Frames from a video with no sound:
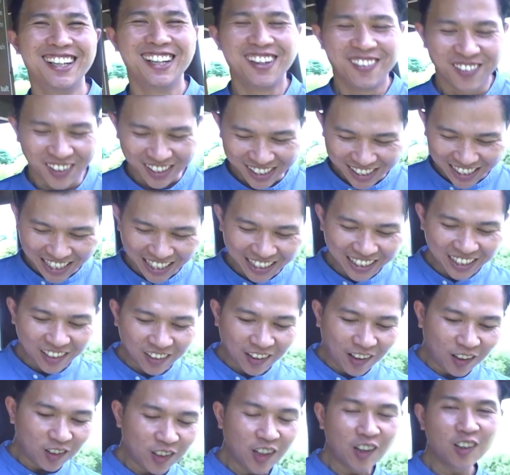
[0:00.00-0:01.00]
เพราะฉะนั้นเดี๋ย
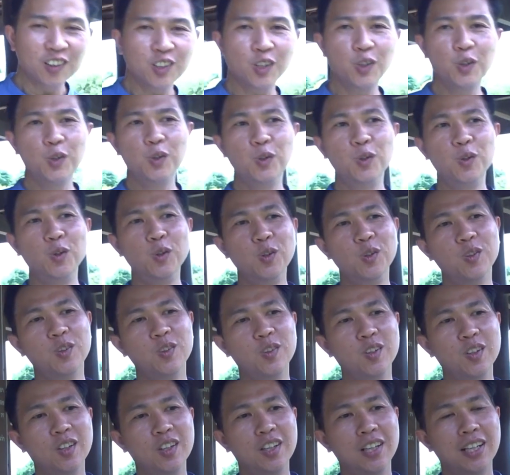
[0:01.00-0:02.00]
วเราลองดู
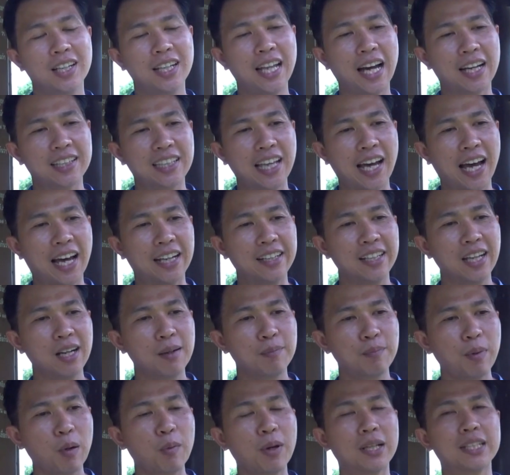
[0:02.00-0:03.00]
หลักฐานทาง
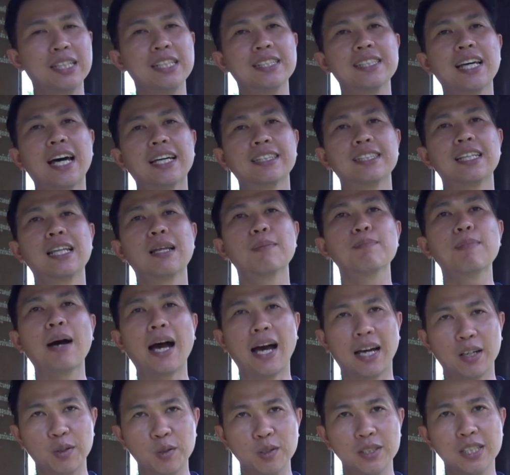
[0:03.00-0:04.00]
ประวัติศาสตร์ศิลปะ
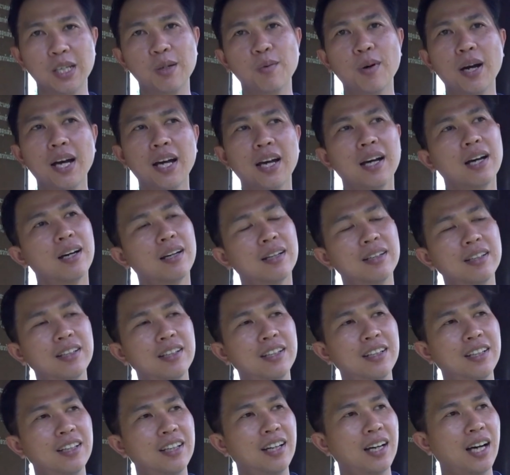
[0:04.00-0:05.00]
ดูซิว่า
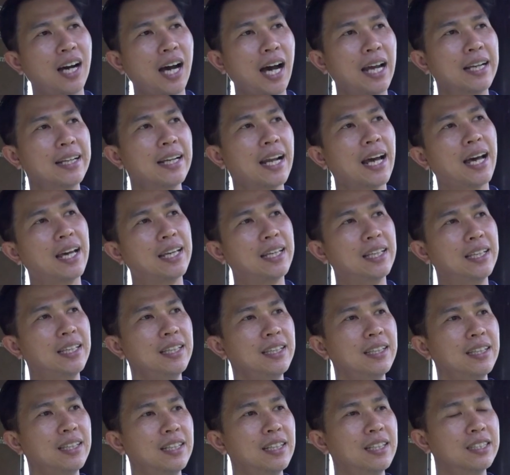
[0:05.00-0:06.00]
อันไหน
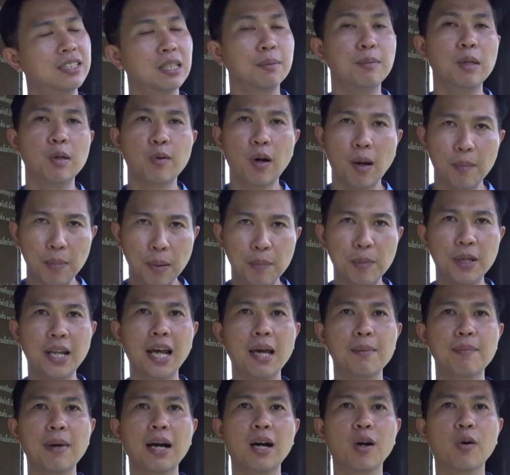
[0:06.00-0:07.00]
จะมีความเป็นไป
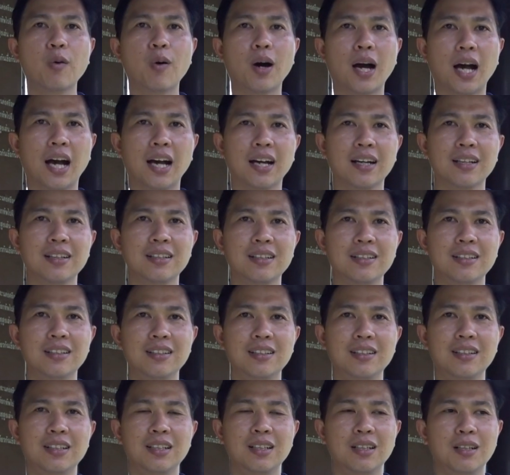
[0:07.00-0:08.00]
ได้มากกว่าค
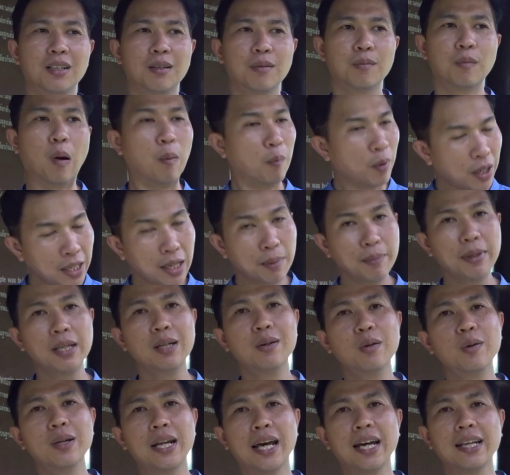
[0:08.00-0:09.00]
รับผมก็ยังไม่
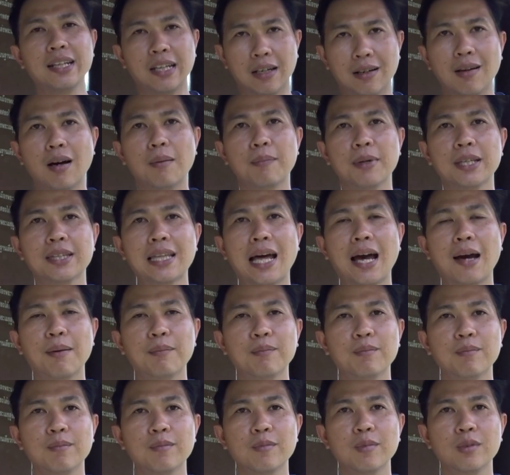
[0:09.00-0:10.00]
รู้นะเดี๋ยวลองไปตาม
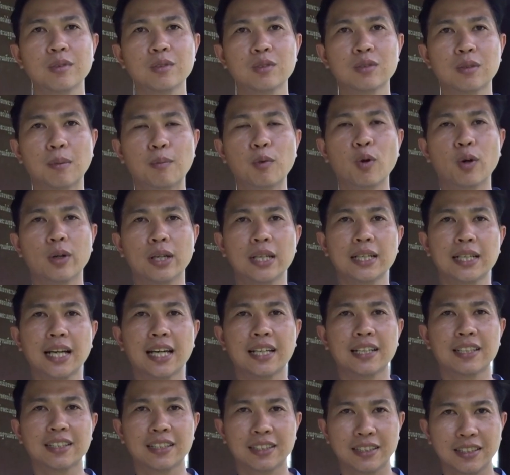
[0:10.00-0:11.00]
ตำรวจด้วยกั
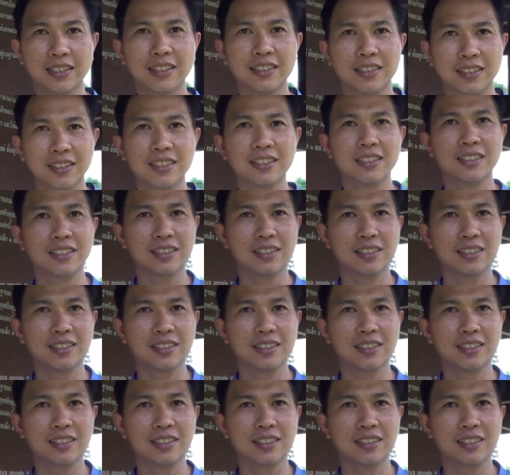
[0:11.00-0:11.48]
นครับ